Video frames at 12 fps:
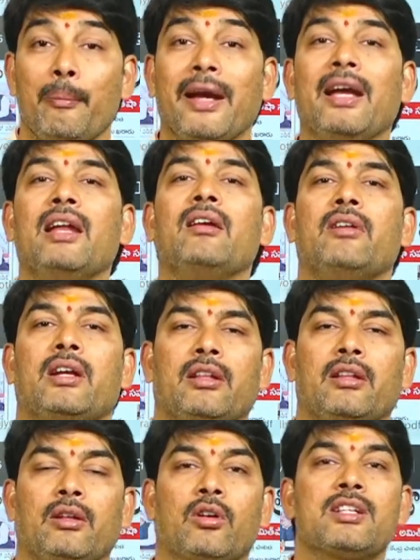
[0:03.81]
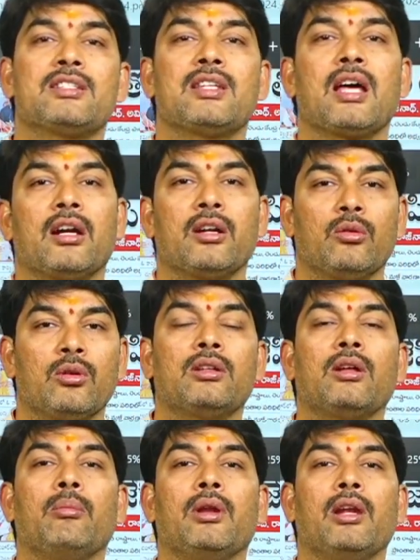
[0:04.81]
పెండింగ్ పెట్టింది ఒక్క స్థానాన్ని కూడా
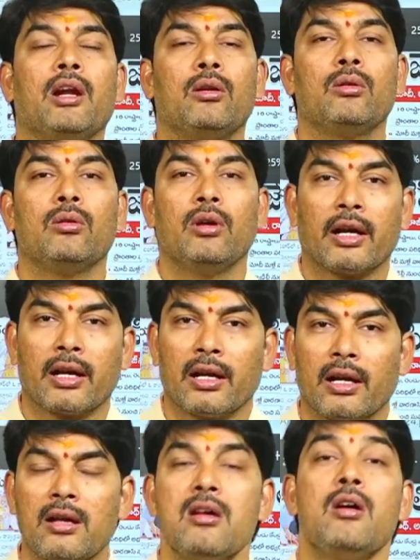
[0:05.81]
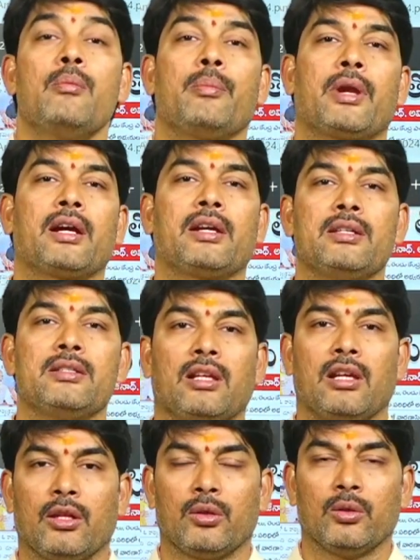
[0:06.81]
తమిళనాడులో ఎక్కడ
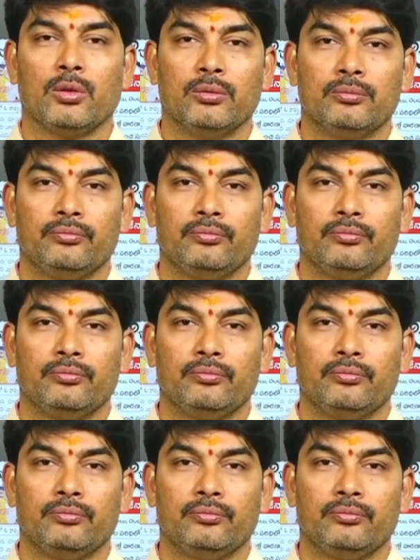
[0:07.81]
ప్రకటించలేదు